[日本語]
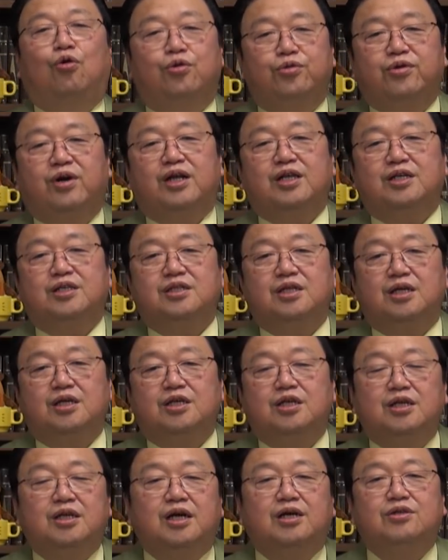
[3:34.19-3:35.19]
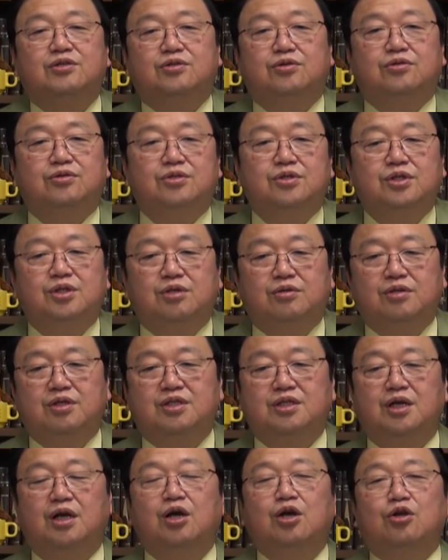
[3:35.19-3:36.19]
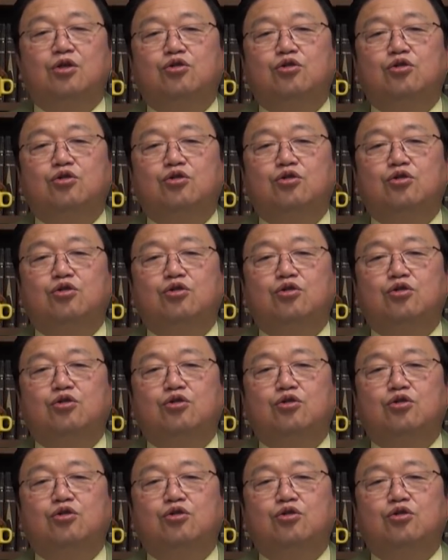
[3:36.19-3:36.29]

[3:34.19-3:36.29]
王とかですね、ギレン総帥というですね、